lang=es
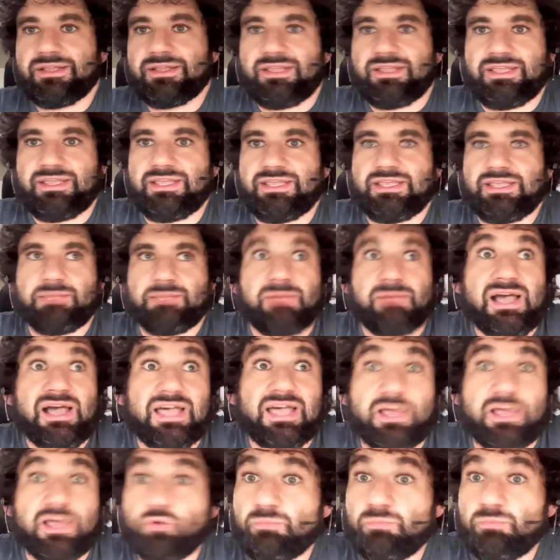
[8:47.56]
y
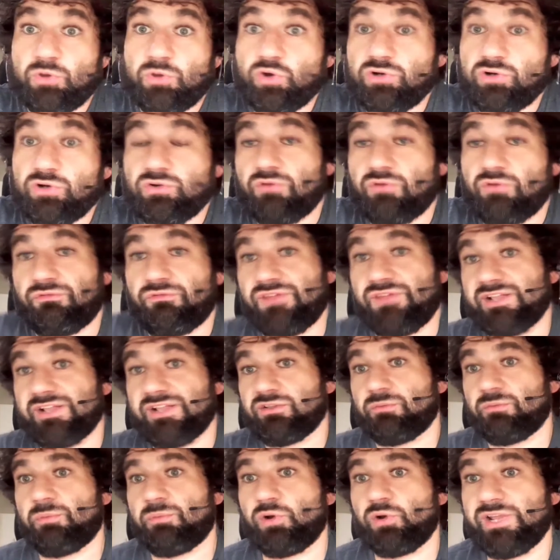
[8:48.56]
bajar un poco el
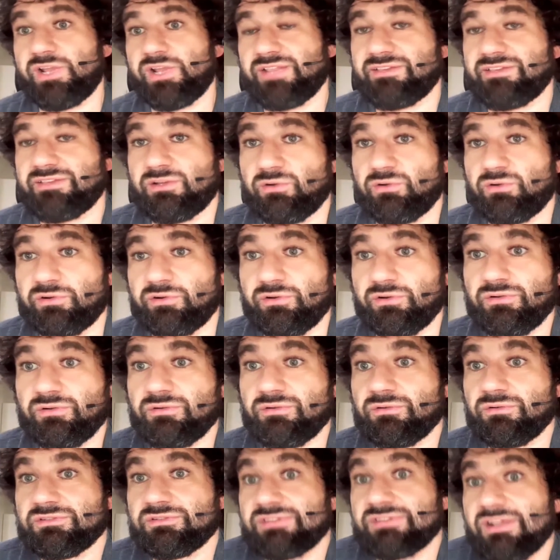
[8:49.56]
conflicto político,
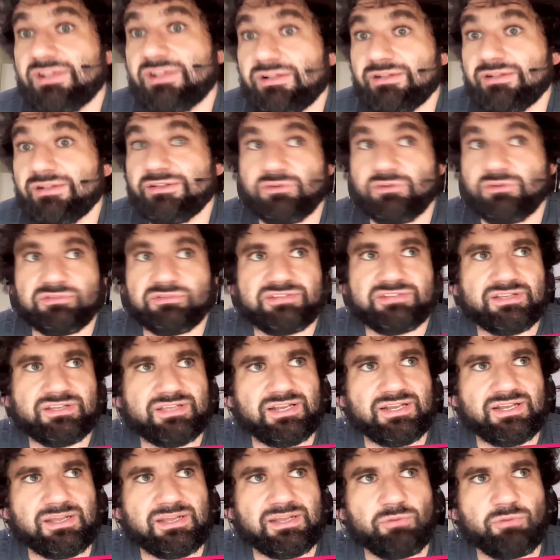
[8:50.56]
¿no? O sea, yo
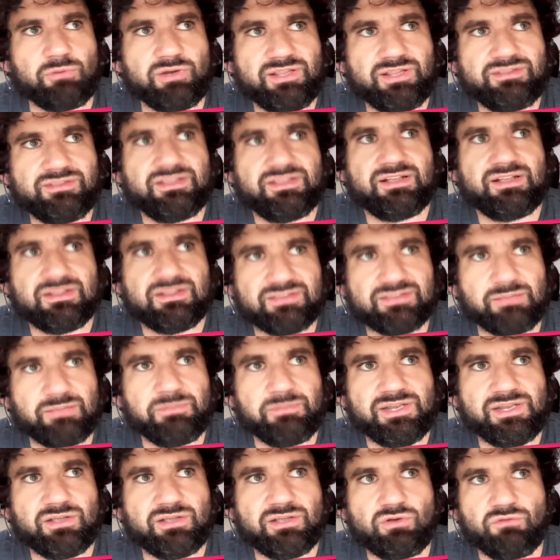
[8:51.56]
sé que la política
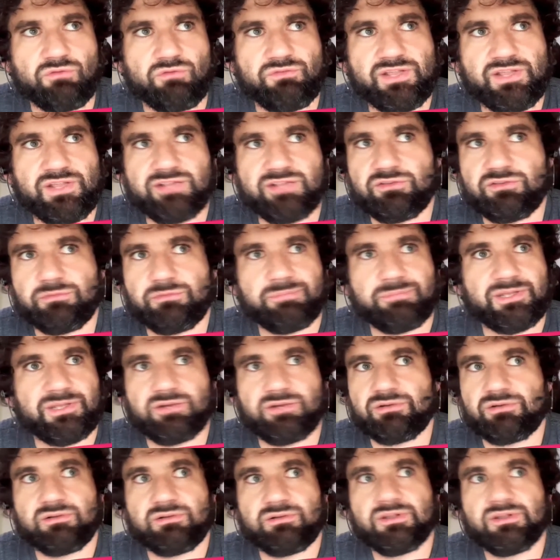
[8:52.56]
también es conflicto,
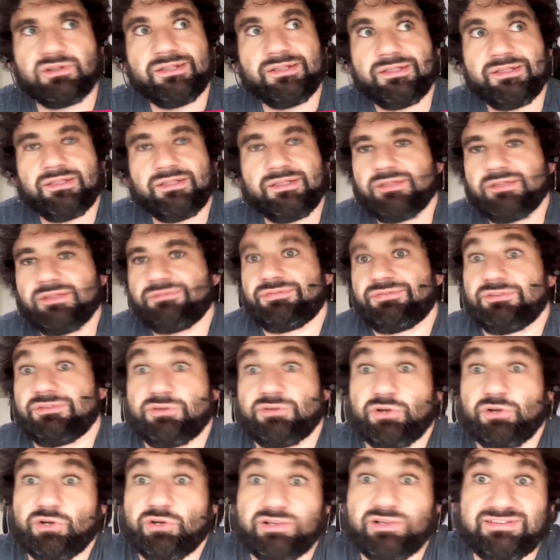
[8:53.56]
pero
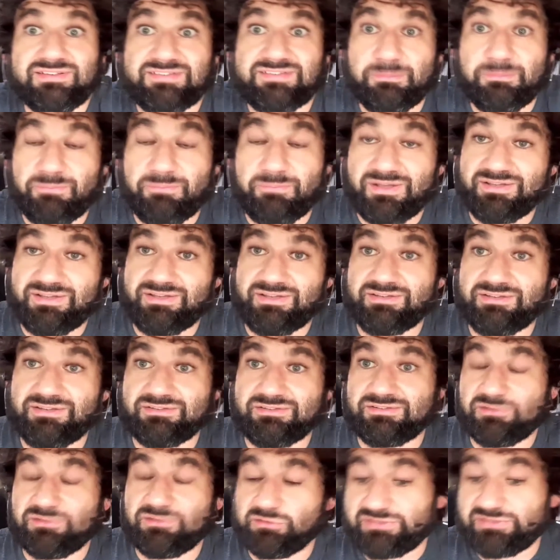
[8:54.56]
yo creo que este
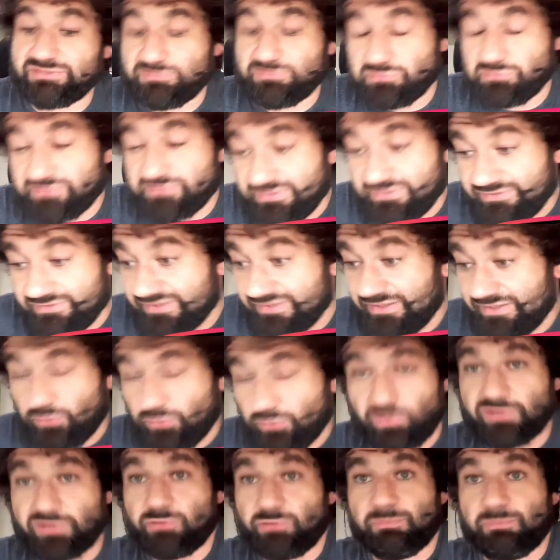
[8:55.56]
país, no sé si ustedes están de
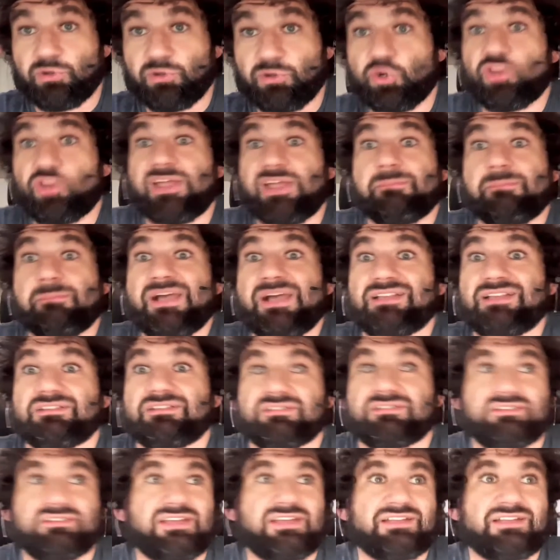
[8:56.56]
acuerdo, pero no da
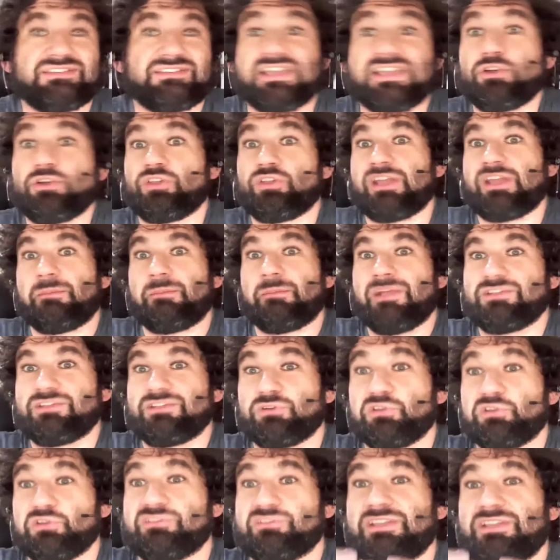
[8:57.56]
más, ya no da más.
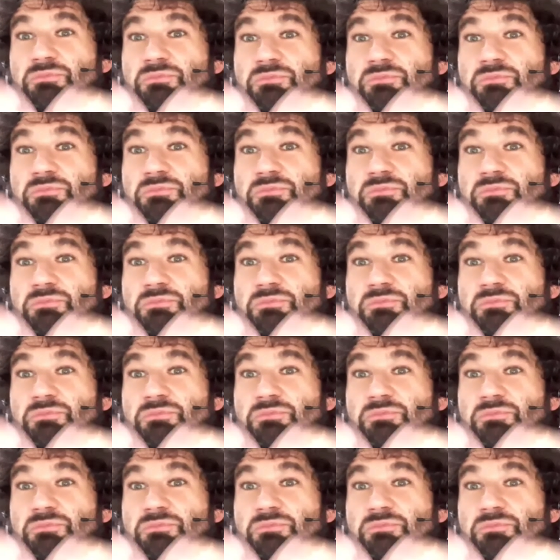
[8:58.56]
Yo creo que